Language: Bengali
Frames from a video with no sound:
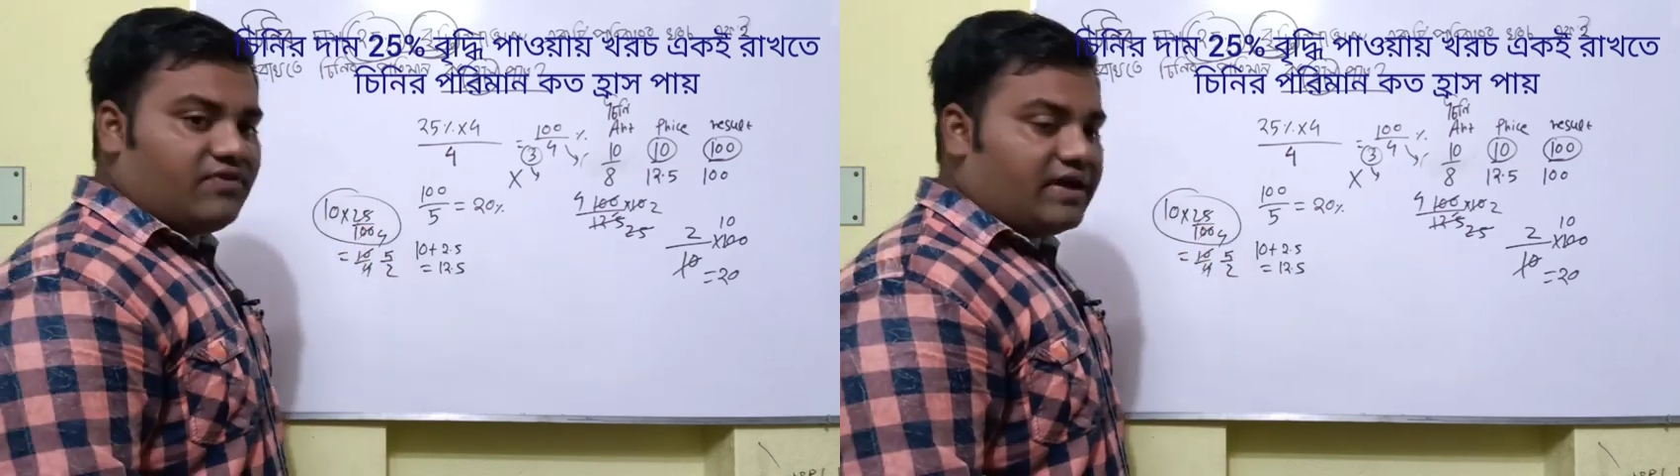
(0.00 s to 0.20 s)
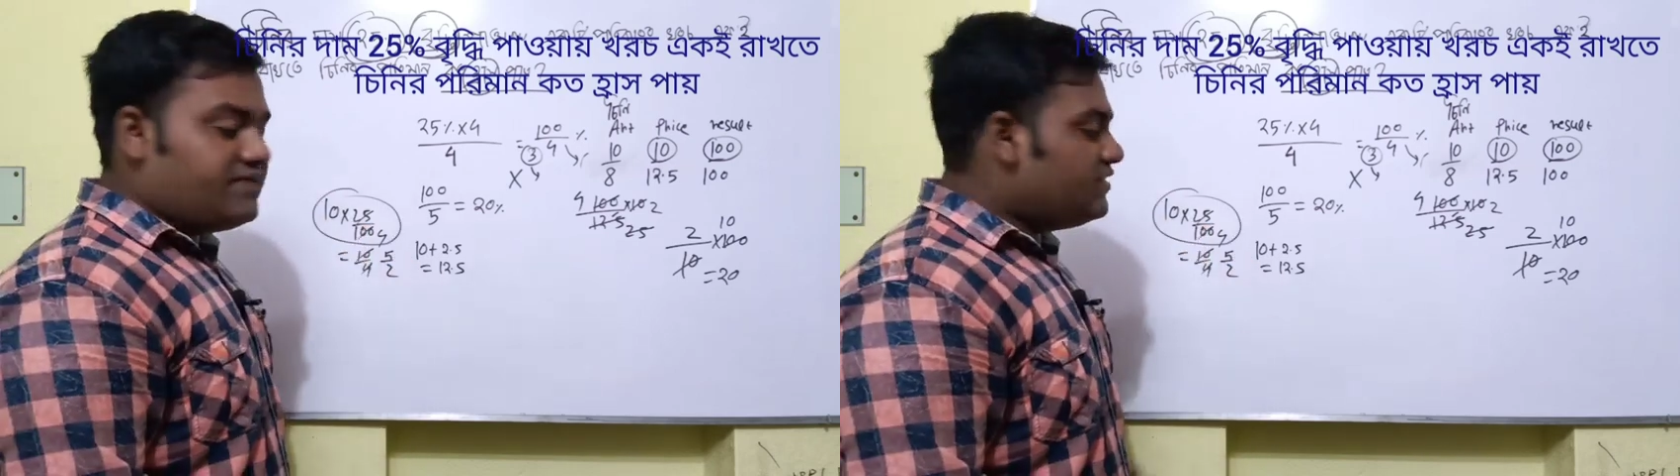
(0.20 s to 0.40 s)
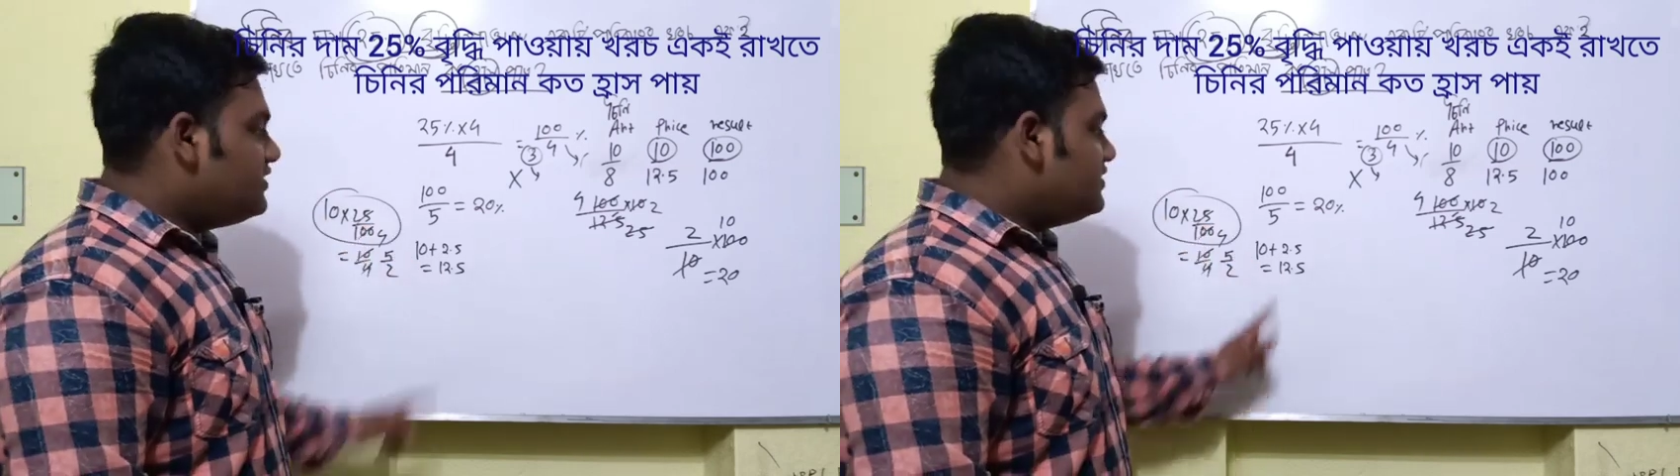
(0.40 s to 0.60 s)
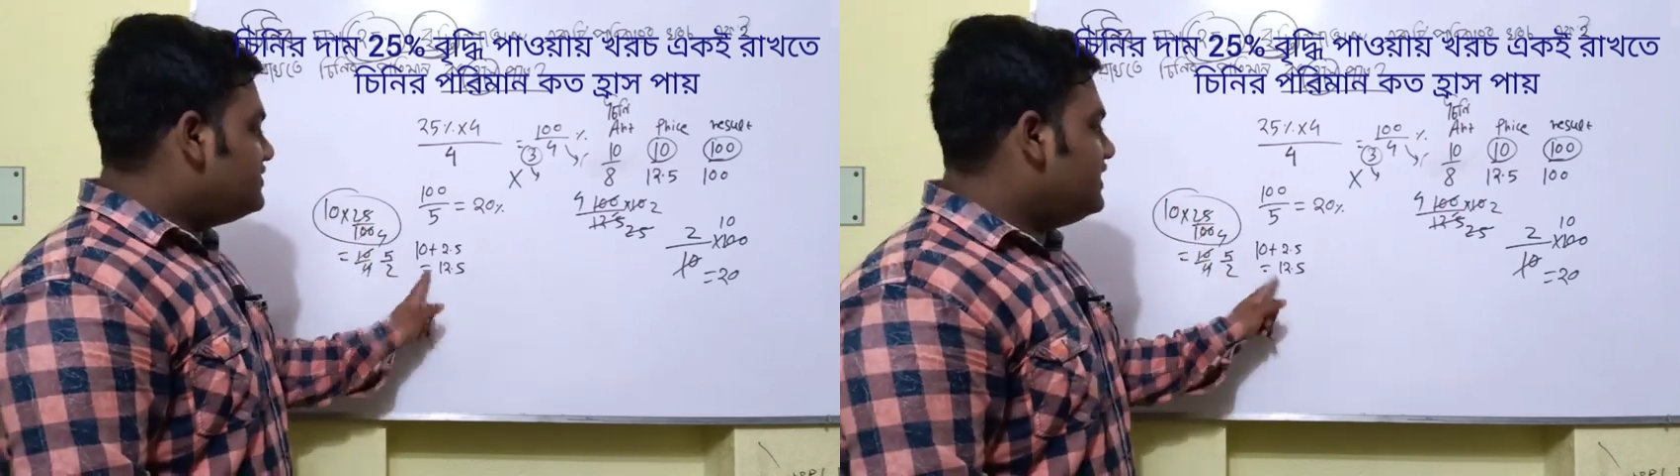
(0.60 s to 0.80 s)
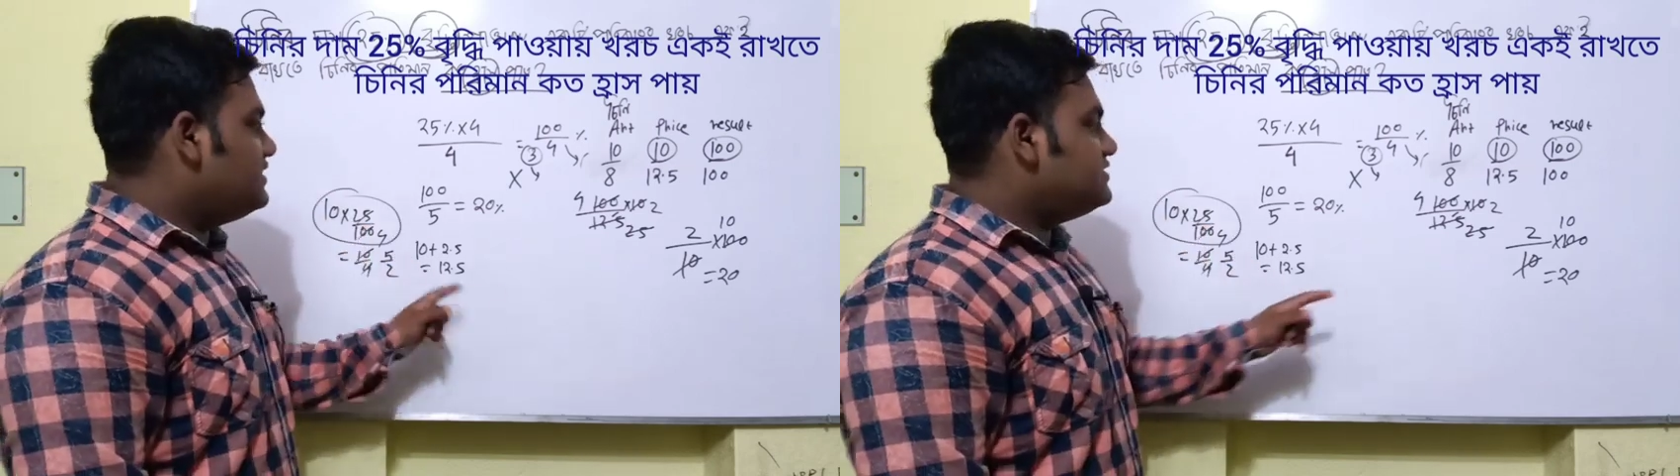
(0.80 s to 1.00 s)
ফাইভ
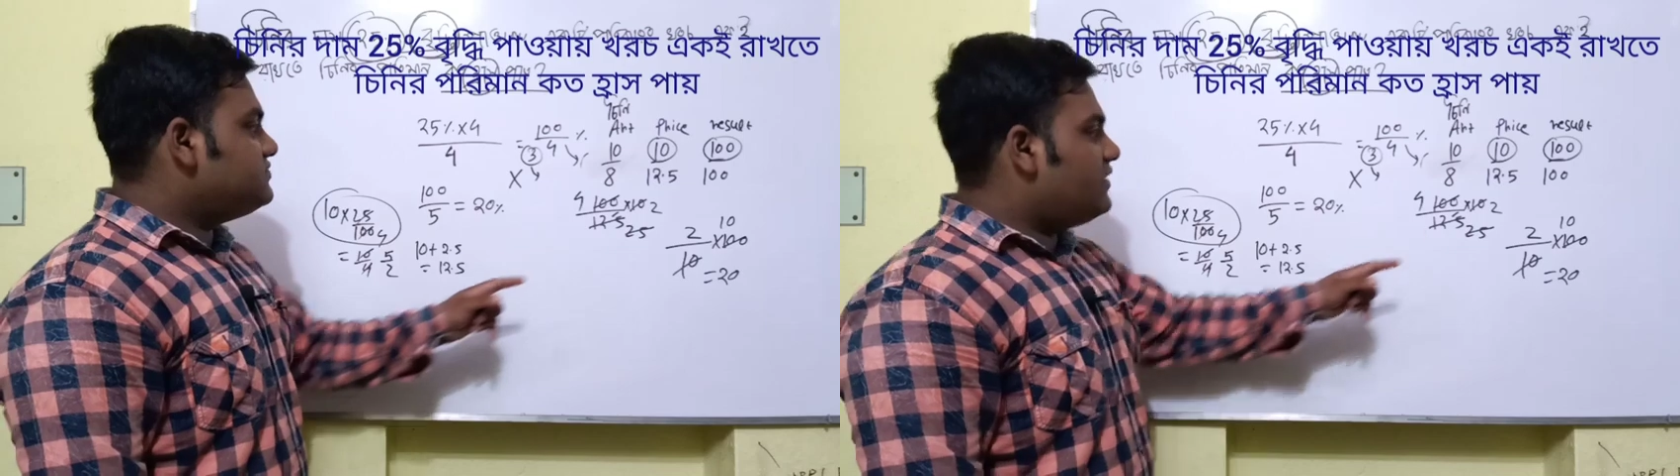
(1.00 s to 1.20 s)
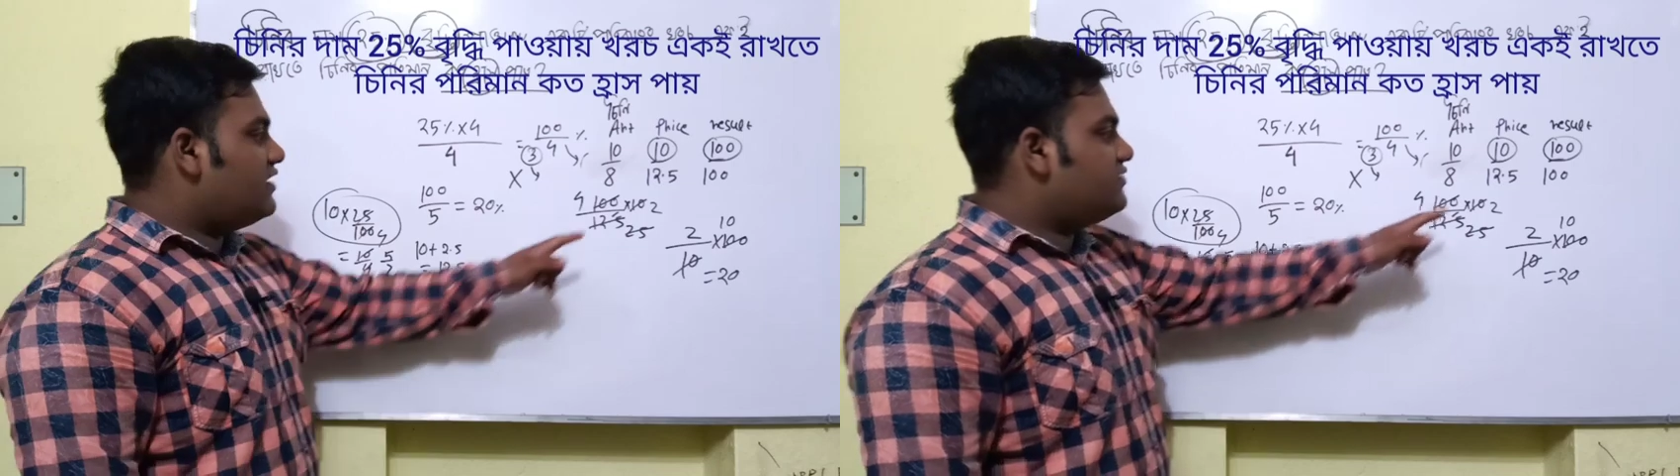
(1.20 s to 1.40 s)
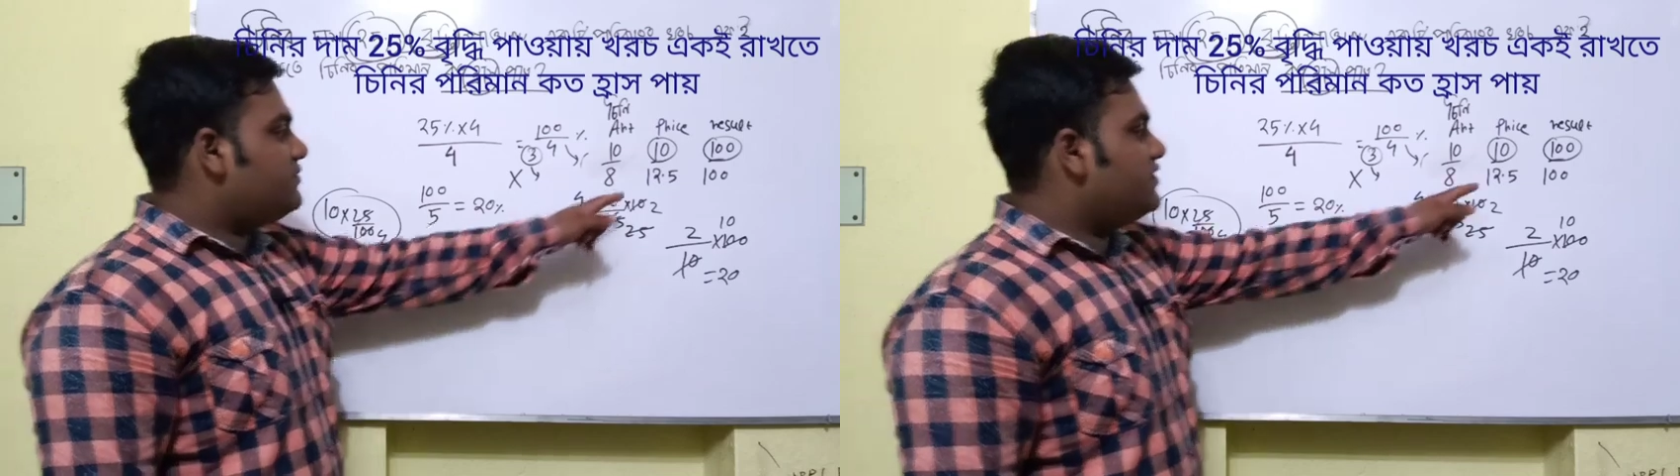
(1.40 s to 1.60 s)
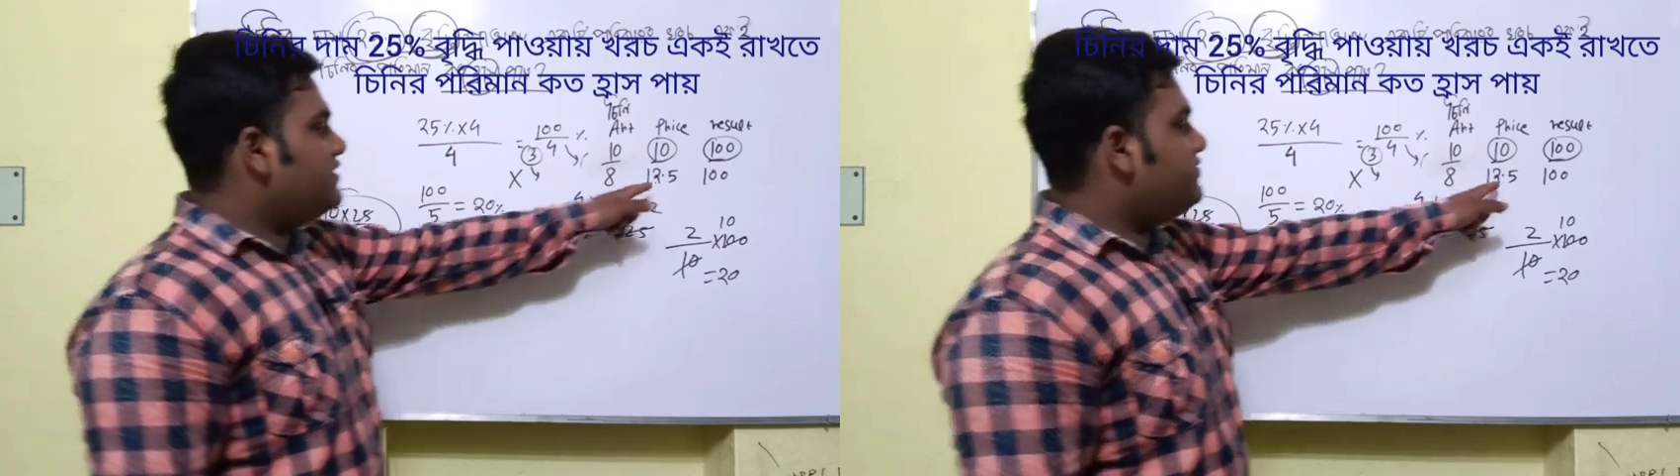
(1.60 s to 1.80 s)
দ্যাট ইজ বারো পয়েন্ট